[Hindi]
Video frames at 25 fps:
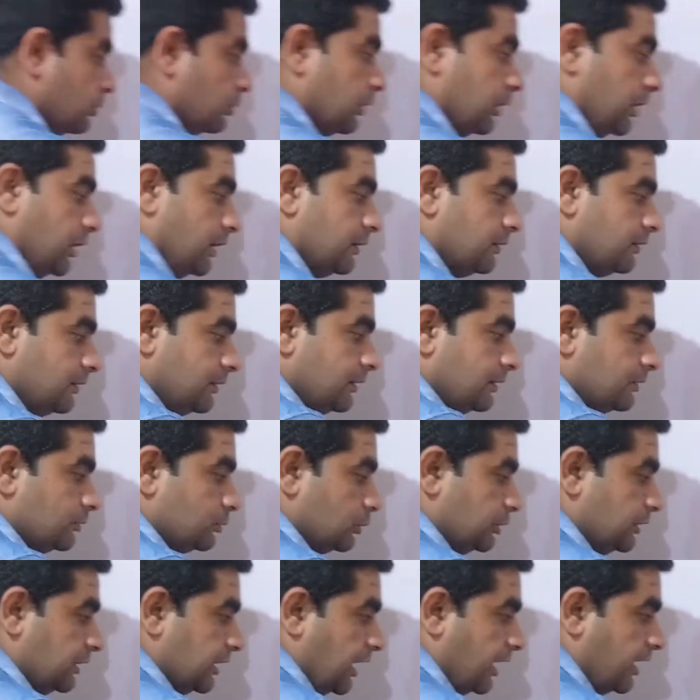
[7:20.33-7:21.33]
खोला
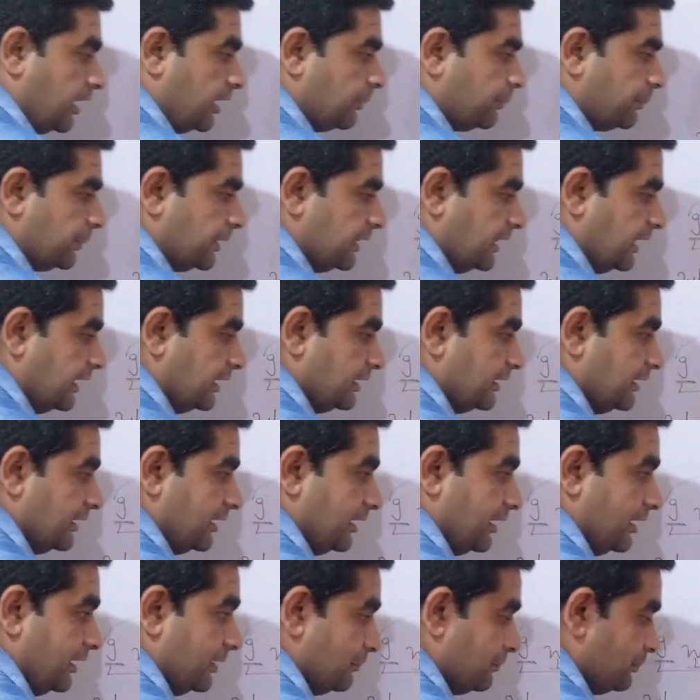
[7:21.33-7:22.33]
तो यहां पे
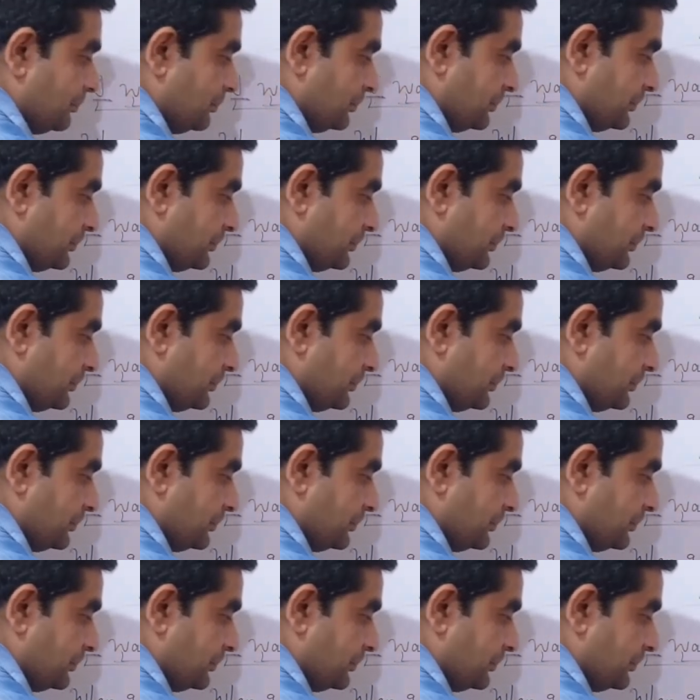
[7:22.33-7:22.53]
देखिएगा